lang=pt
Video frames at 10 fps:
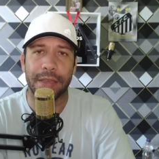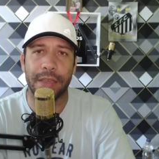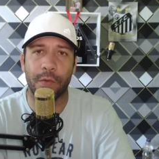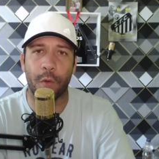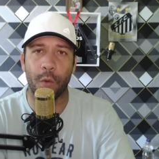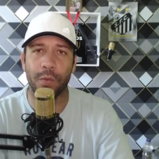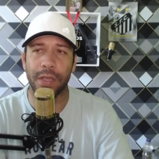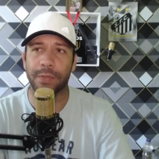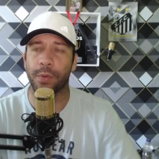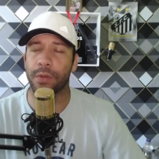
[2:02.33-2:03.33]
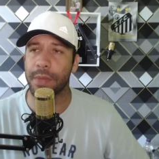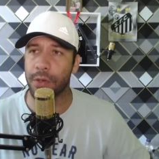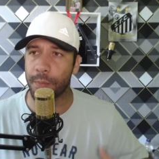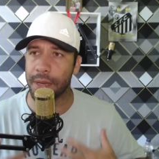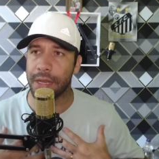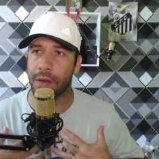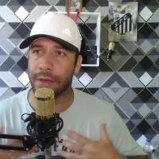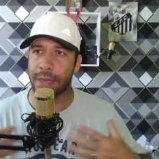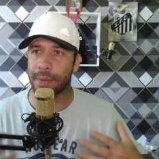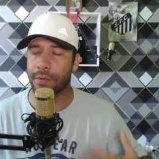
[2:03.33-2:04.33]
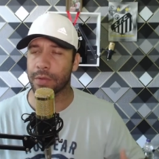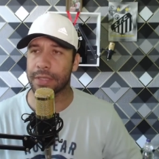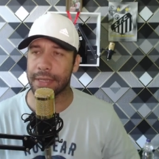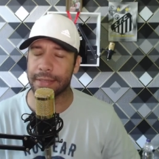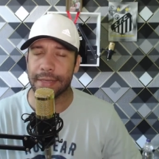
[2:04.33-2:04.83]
E eu vou expor minha opinião aqui para vocês